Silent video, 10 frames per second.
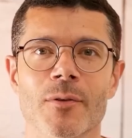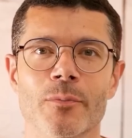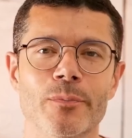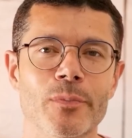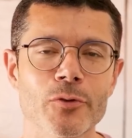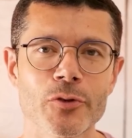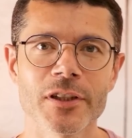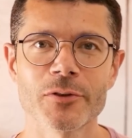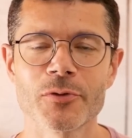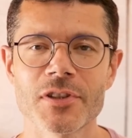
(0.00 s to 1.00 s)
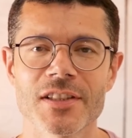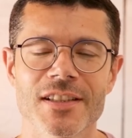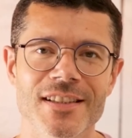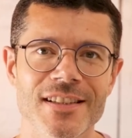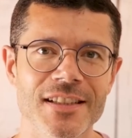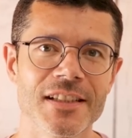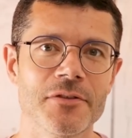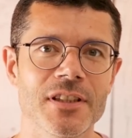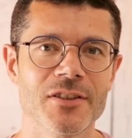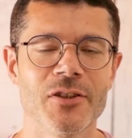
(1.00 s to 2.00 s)
Bonjour à tous, c'est
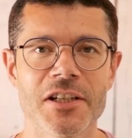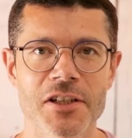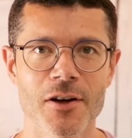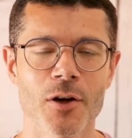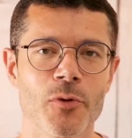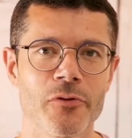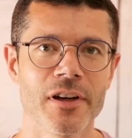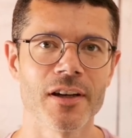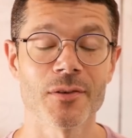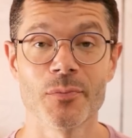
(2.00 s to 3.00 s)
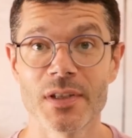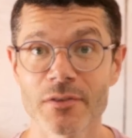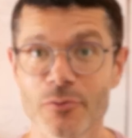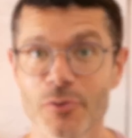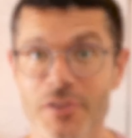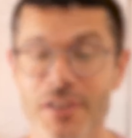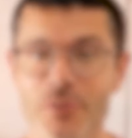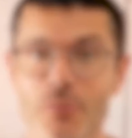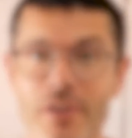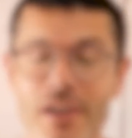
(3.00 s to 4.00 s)
David de la chaîne L'Orme Vert. Bienvenue dans cette
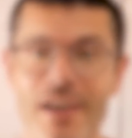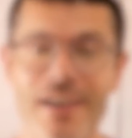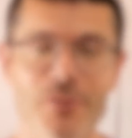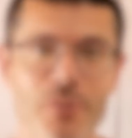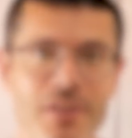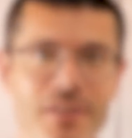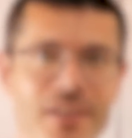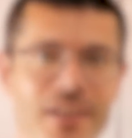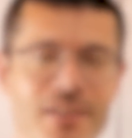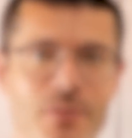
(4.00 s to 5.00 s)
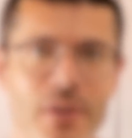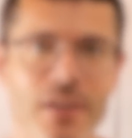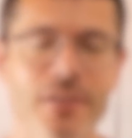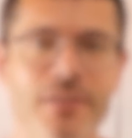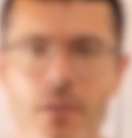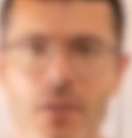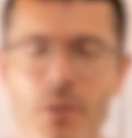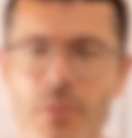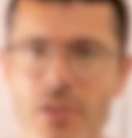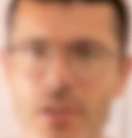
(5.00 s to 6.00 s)
nouvelle actualité de la semaine.
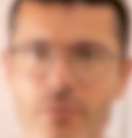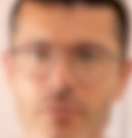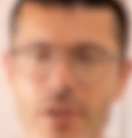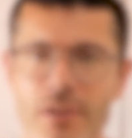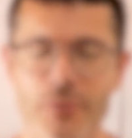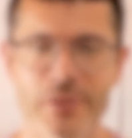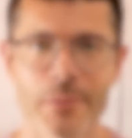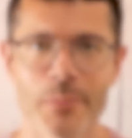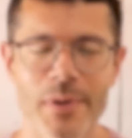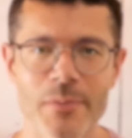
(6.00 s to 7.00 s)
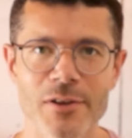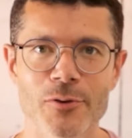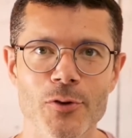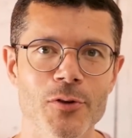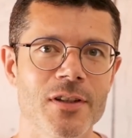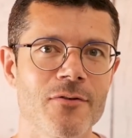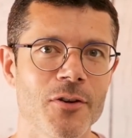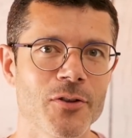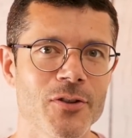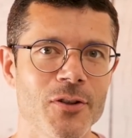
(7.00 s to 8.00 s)
Comme à chaque fois, on a pas mal de choses à voir
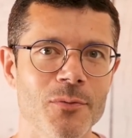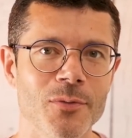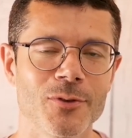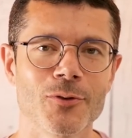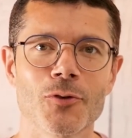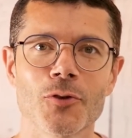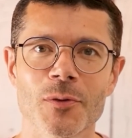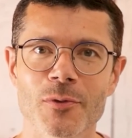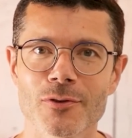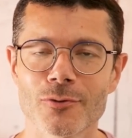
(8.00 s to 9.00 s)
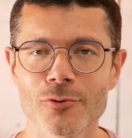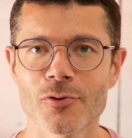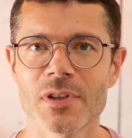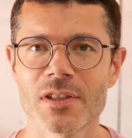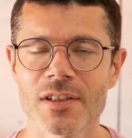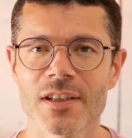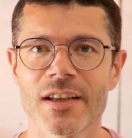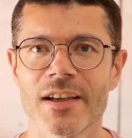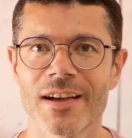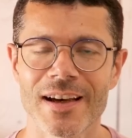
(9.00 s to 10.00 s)
ensemble, donc on commence tout de suite
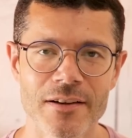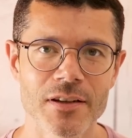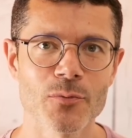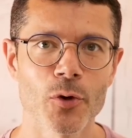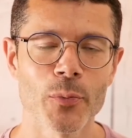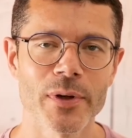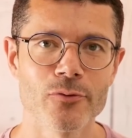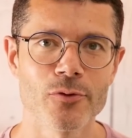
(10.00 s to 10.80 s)
avec mon repas du